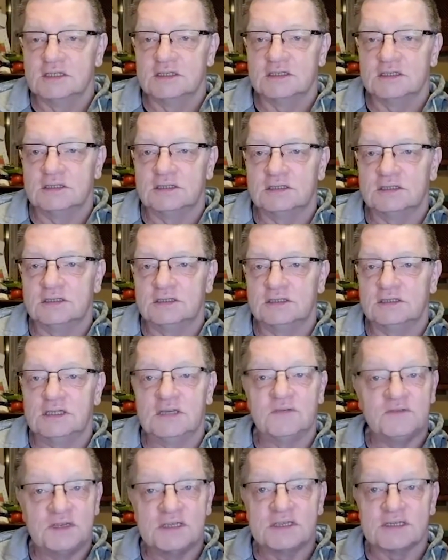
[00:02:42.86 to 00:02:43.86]
E,
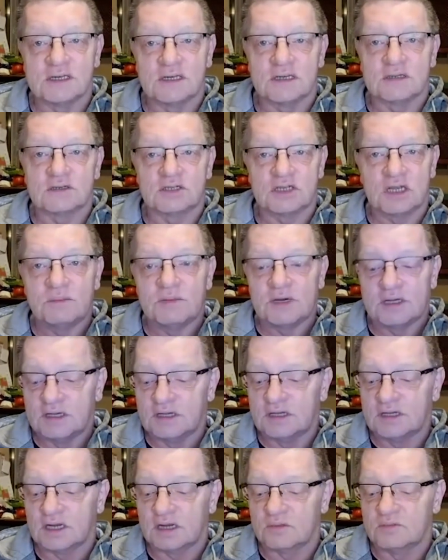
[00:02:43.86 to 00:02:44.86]
nie widzę. Trzeba
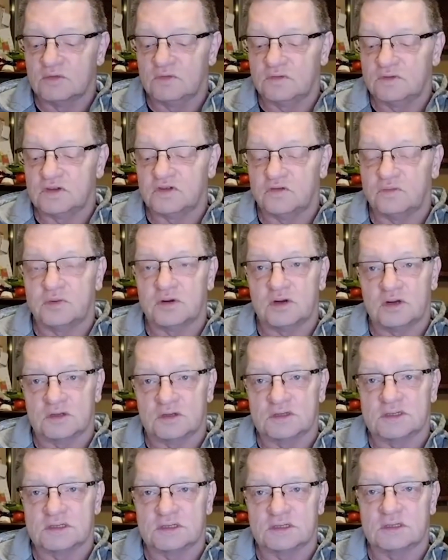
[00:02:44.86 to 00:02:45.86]
jednak mówić
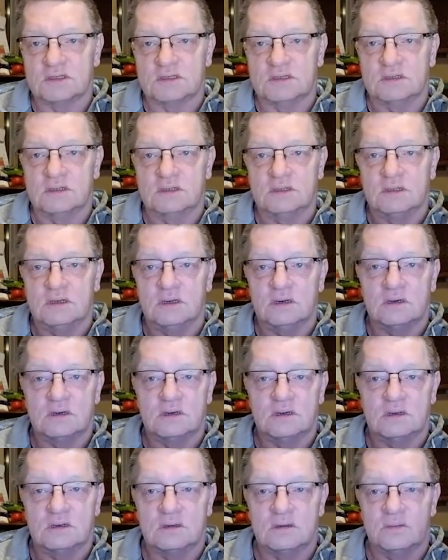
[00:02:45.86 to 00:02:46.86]
wprost e,
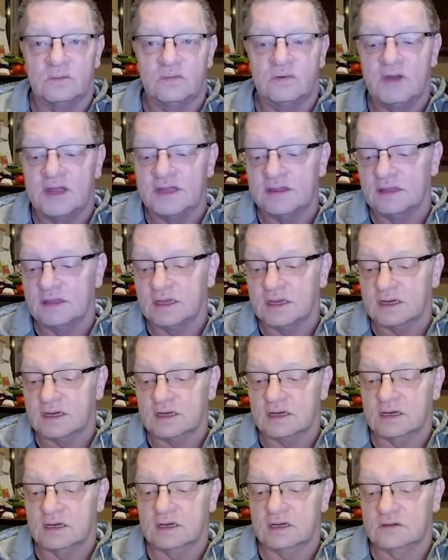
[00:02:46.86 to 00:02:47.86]
o
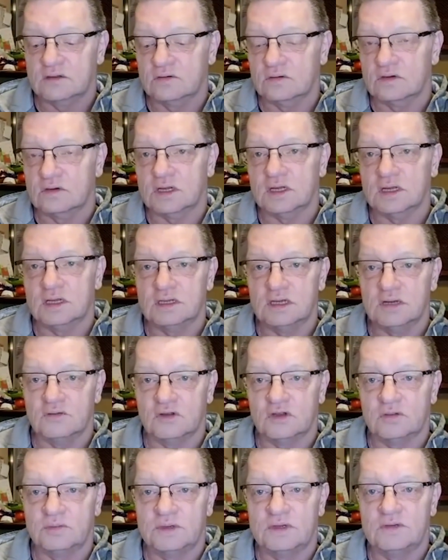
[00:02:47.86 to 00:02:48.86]
błędach, które
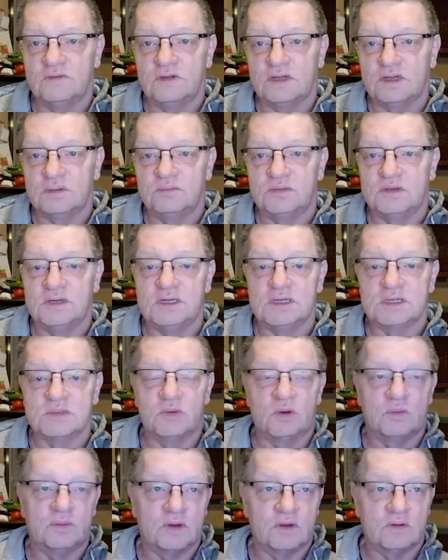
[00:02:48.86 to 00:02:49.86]
niewątpliwie PiS
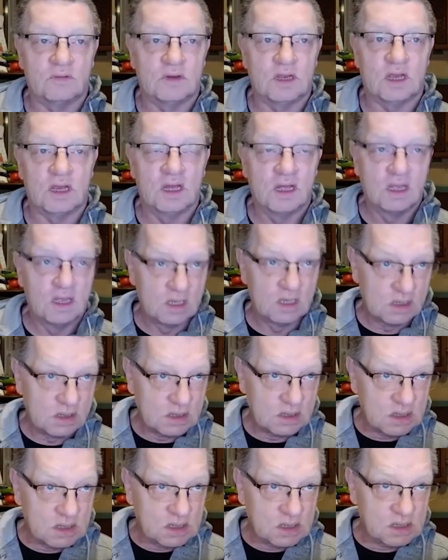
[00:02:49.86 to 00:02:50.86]
popełnia.
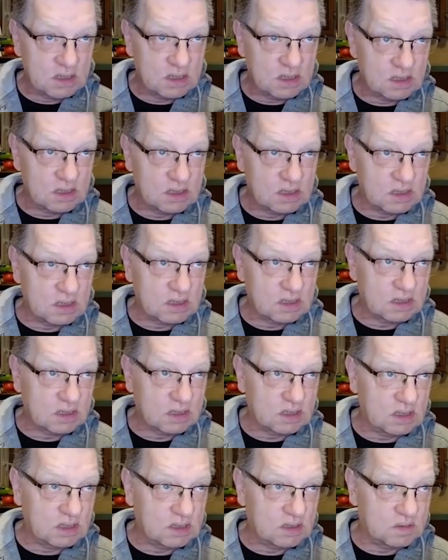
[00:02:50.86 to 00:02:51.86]
E,
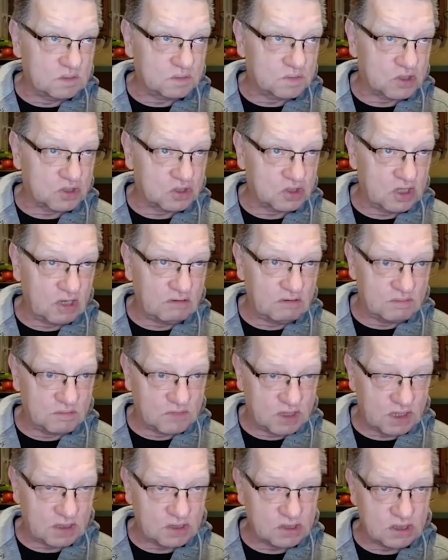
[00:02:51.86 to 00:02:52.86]
przeczytałem
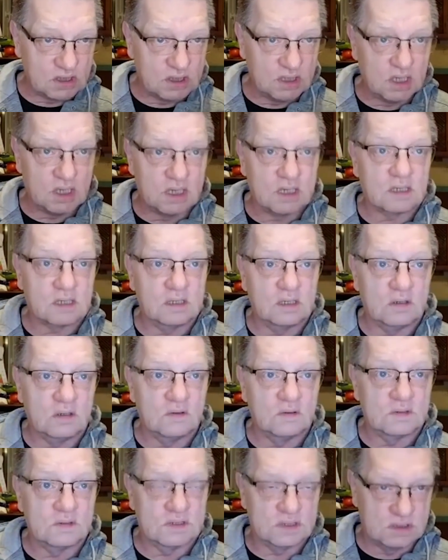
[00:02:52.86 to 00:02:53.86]
także
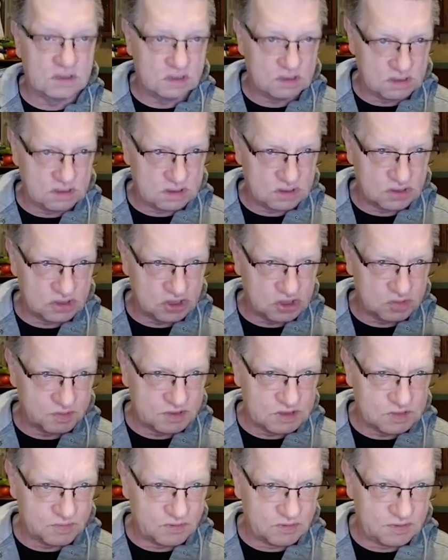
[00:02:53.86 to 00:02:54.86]
artykuł z
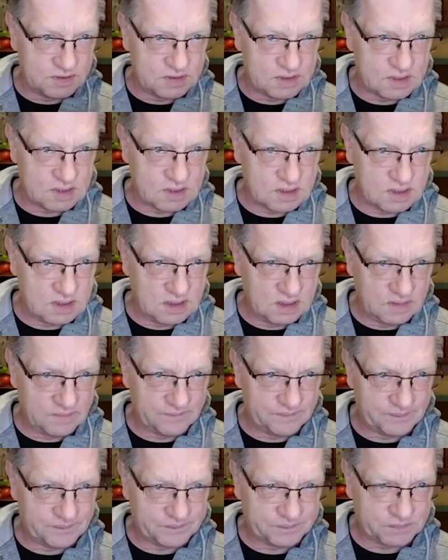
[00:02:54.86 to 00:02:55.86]
Rzeczpospolitej
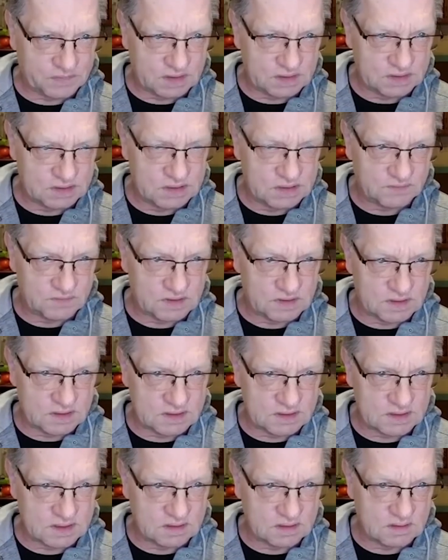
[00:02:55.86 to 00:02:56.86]
z
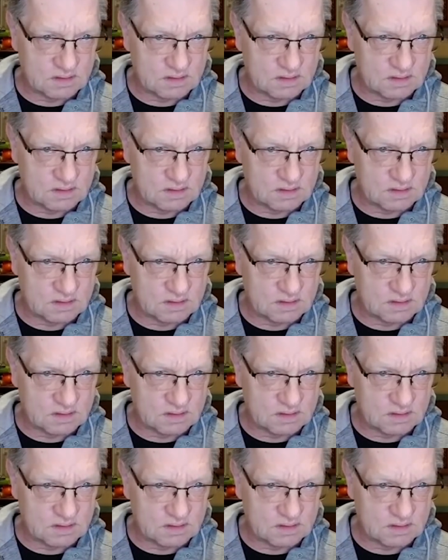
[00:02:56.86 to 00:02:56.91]
19